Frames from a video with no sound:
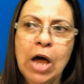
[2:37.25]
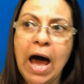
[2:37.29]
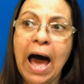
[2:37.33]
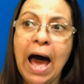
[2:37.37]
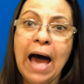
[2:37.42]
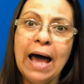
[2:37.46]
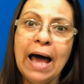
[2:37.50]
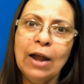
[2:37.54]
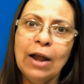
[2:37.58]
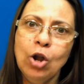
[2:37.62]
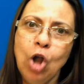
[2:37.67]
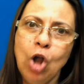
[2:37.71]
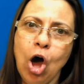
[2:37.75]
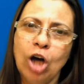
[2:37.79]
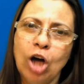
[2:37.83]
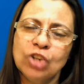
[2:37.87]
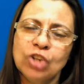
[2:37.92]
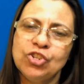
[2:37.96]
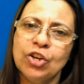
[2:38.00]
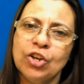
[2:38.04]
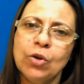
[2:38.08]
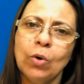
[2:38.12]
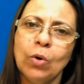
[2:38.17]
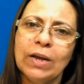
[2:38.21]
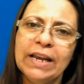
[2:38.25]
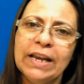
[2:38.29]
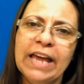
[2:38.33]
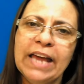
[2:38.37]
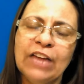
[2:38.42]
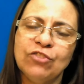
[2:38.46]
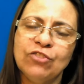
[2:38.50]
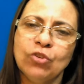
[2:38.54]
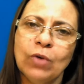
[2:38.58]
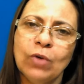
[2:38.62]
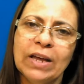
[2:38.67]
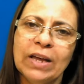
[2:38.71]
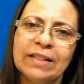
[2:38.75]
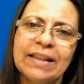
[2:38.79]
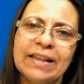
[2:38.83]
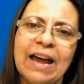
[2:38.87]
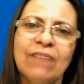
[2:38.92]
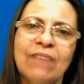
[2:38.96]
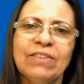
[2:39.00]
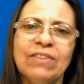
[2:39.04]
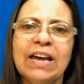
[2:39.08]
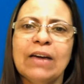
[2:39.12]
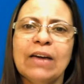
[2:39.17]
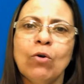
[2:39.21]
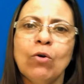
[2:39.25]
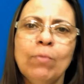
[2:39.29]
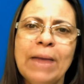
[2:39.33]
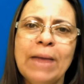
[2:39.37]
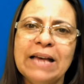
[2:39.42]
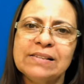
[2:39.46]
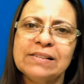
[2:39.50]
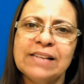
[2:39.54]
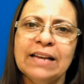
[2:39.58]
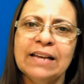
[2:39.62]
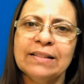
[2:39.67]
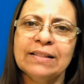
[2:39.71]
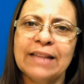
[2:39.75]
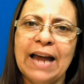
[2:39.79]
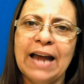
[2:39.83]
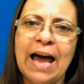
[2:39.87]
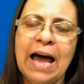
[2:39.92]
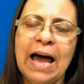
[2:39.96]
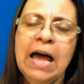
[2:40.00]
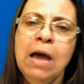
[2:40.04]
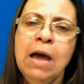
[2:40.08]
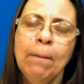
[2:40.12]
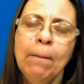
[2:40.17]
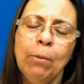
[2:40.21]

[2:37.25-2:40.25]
A, loja que o cliente não entrava começa a entrar,